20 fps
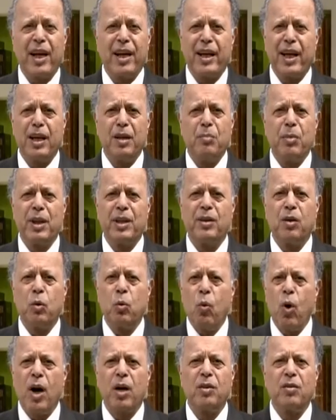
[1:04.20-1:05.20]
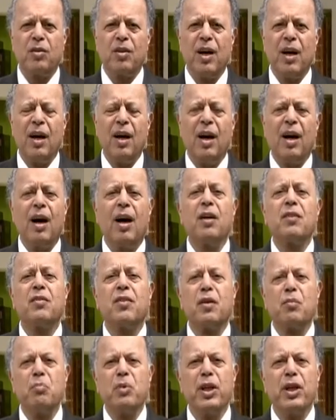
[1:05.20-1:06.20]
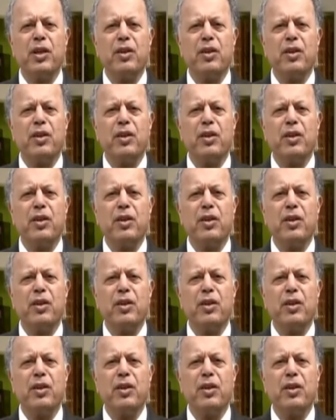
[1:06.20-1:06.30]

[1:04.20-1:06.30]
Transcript: عن كلمة للوقت أكثر من